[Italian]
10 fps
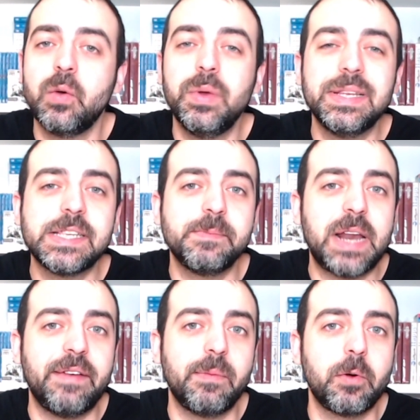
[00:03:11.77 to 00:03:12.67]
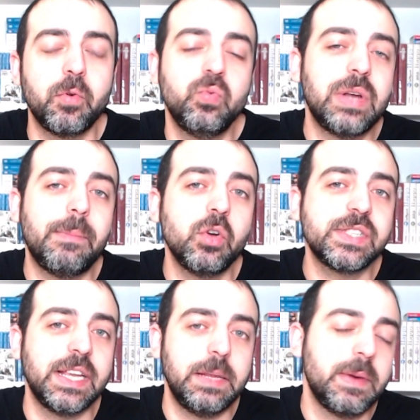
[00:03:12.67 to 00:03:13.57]
quindi sembrava proprio una
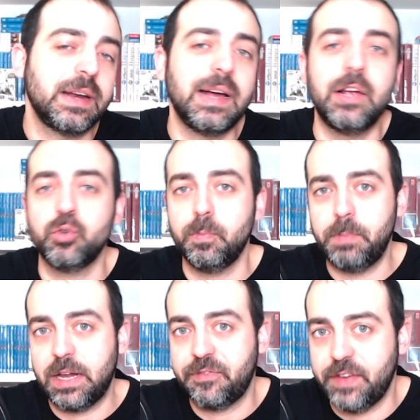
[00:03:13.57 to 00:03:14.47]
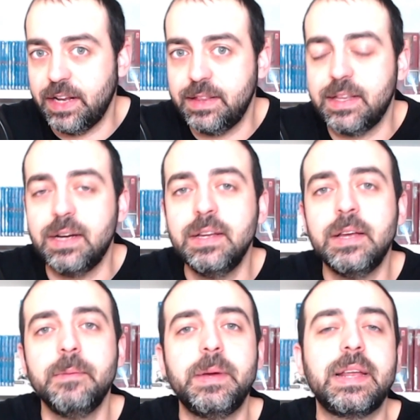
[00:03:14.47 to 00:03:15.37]
mossa di mercato perfetta
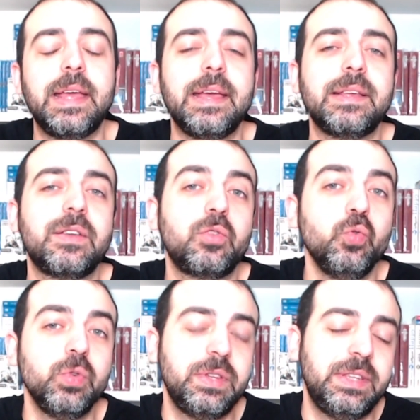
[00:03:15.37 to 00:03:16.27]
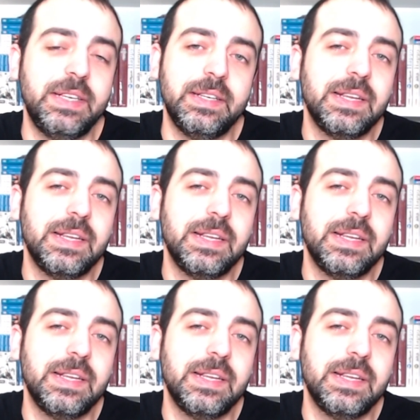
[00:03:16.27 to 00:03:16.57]
perché tutti,